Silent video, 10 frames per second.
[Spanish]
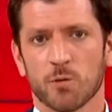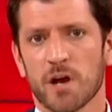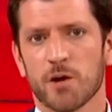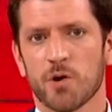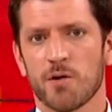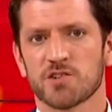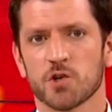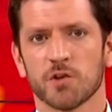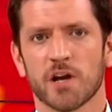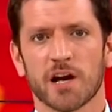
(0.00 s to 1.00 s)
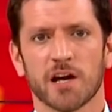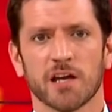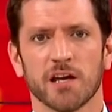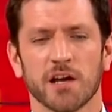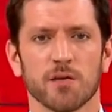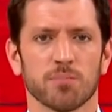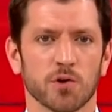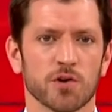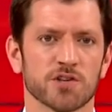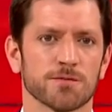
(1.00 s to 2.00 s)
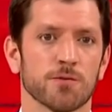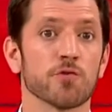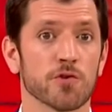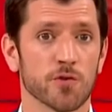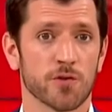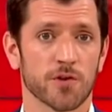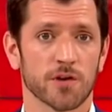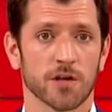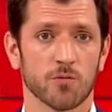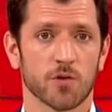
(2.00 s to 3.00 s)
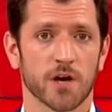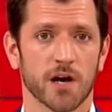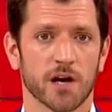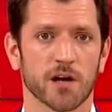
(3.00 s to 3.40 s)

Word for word: una nueva versión del ranking Employers for Youth que busca